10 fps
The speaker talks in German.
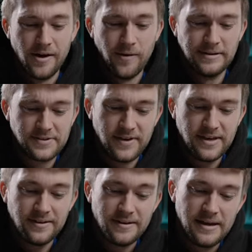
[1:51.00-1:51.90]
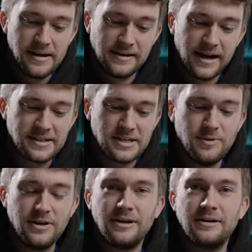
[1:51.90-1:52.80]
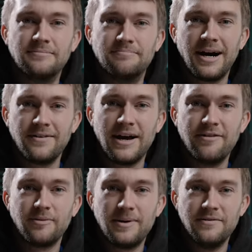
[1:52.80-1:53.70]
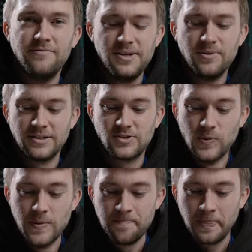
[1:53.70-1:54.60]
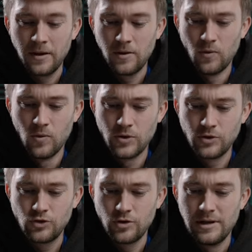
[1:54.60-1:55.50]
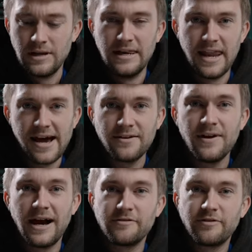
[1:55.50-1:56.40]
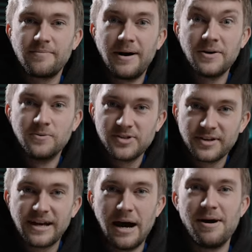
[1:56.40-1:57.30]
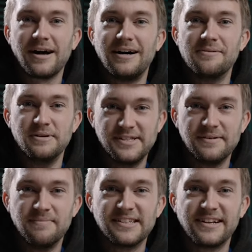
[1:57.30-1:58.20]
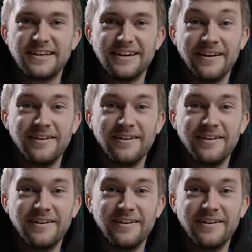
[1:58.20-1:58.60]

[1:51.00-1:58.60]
Und deswegen dachte ich mir, machen wir einfach mal ein Video dazu und Lernen wir einfach mal unsere Kamera ein bisschen besser kennen.